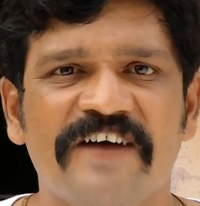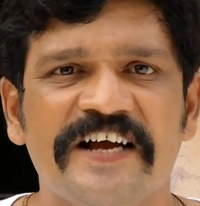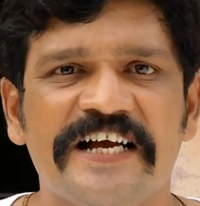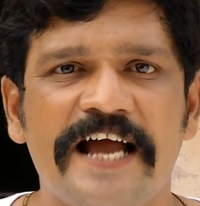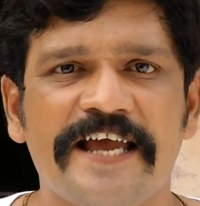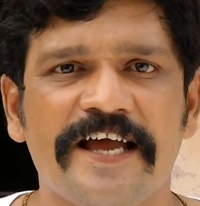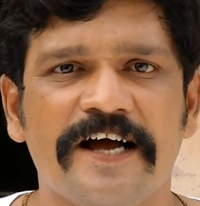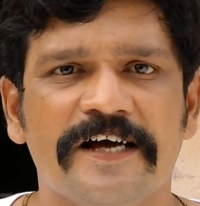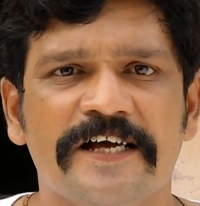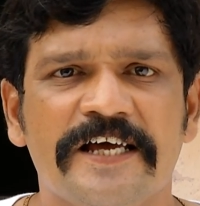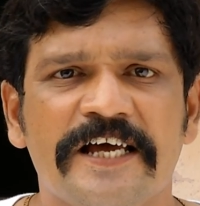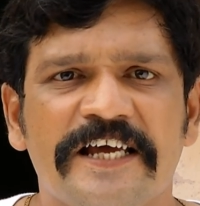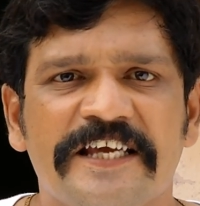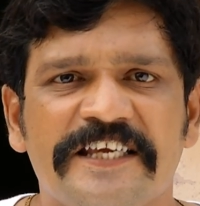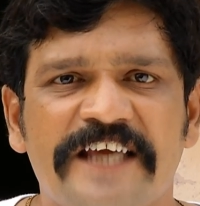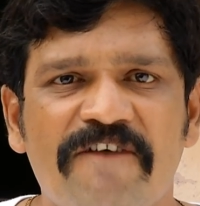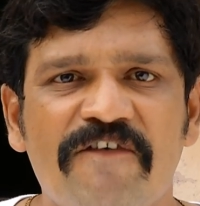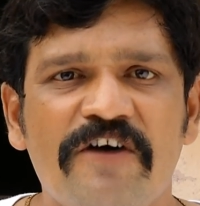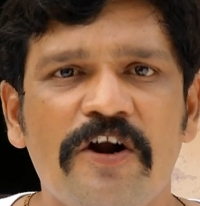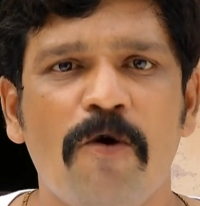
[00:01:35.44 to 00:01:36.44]
ஏண்டா வெங்காயம்
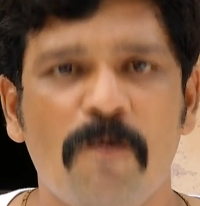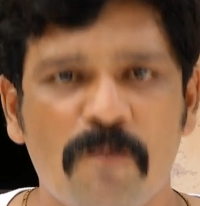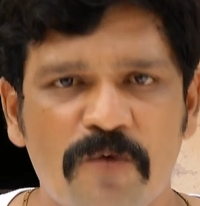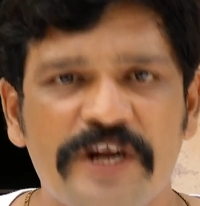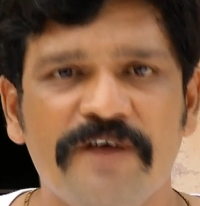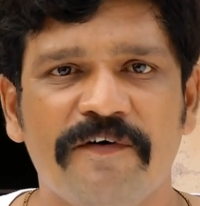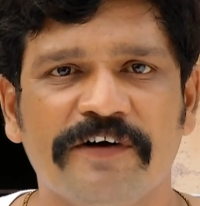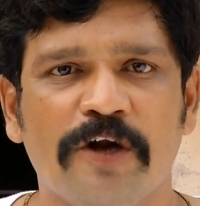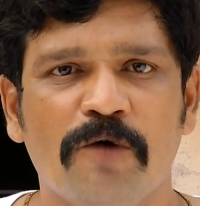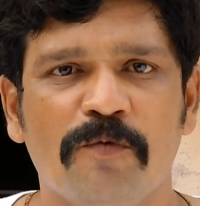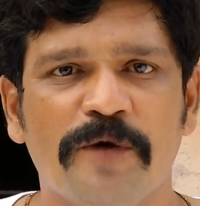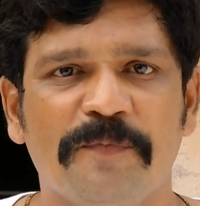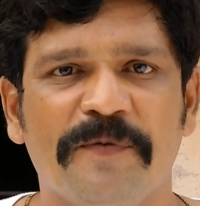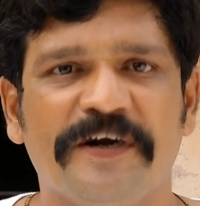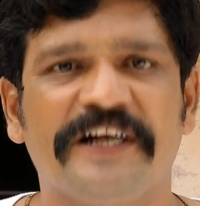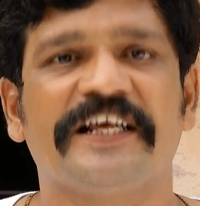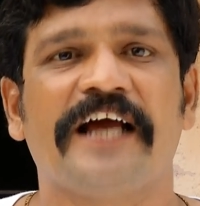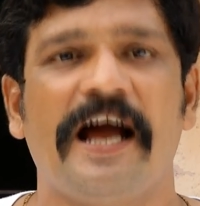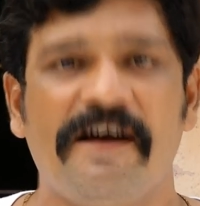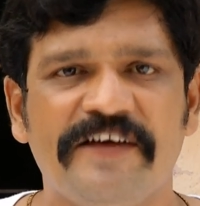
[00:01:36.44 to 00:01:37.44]
எவ்வளவு முடி
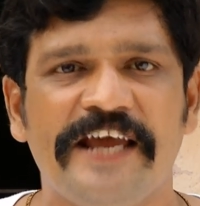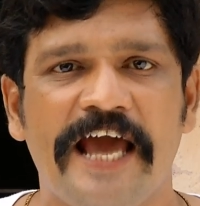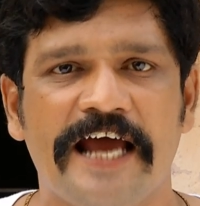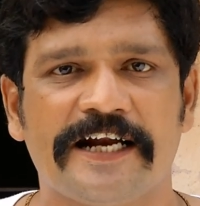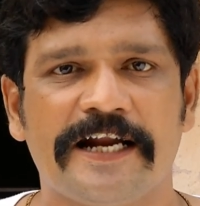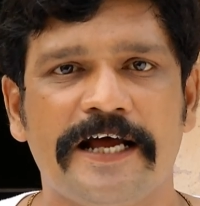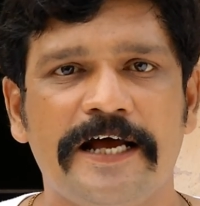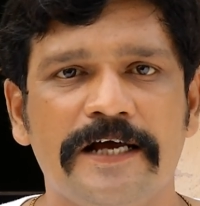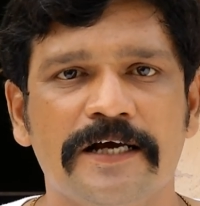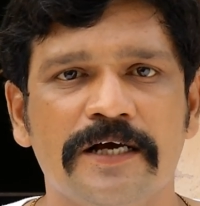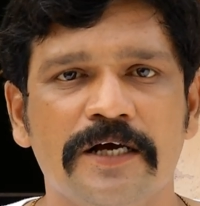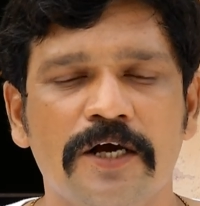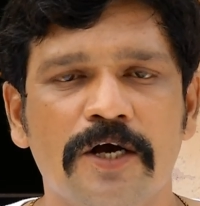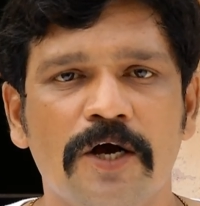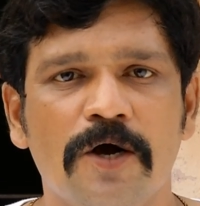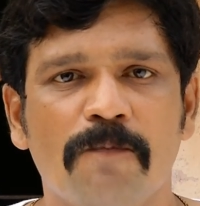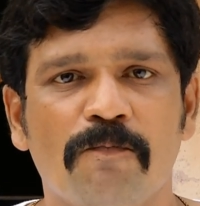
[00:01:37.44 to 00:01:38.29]
வெட்டணும்னு முடிவு பண்றதுக்கு அவன் யாரா